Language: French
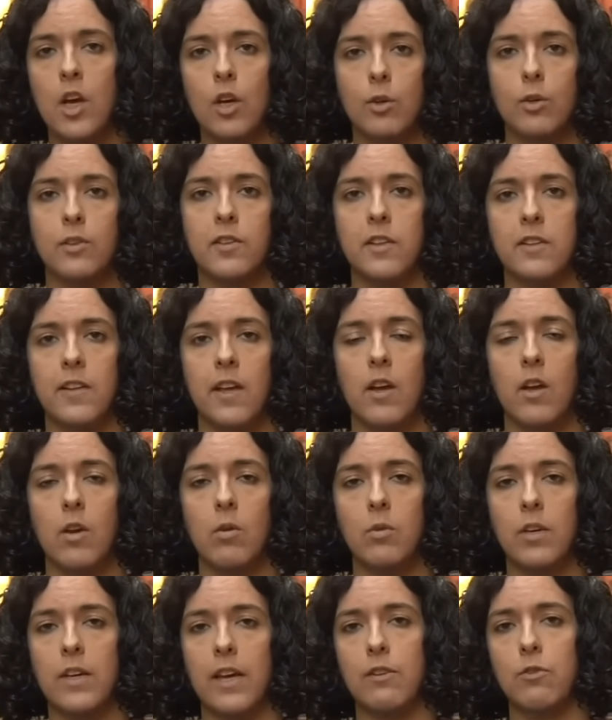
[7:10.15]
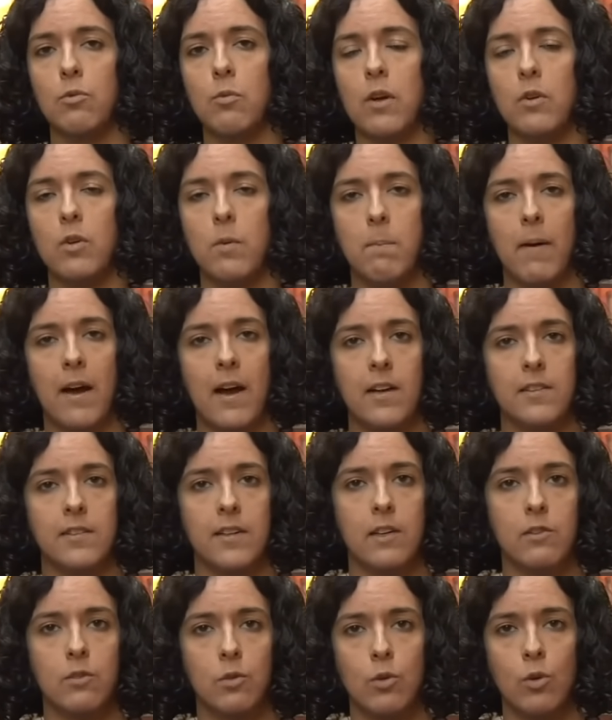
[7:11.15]
que c'était une question à ne pas
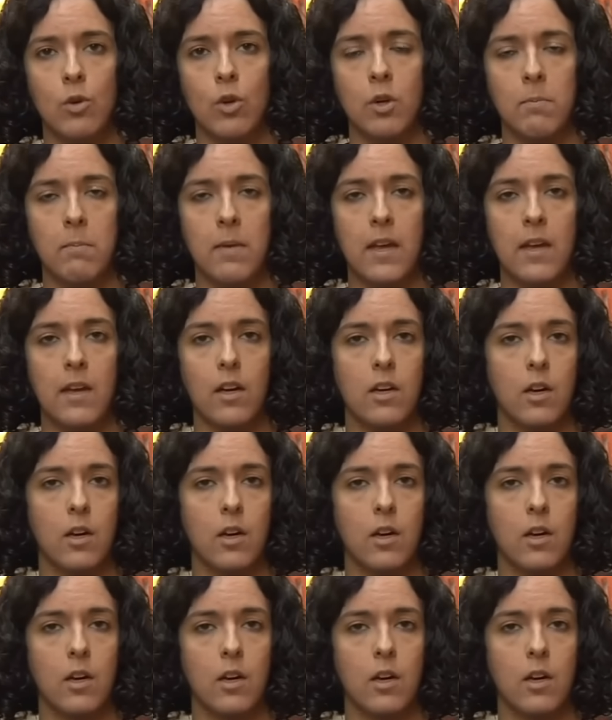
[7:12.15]
exclure mais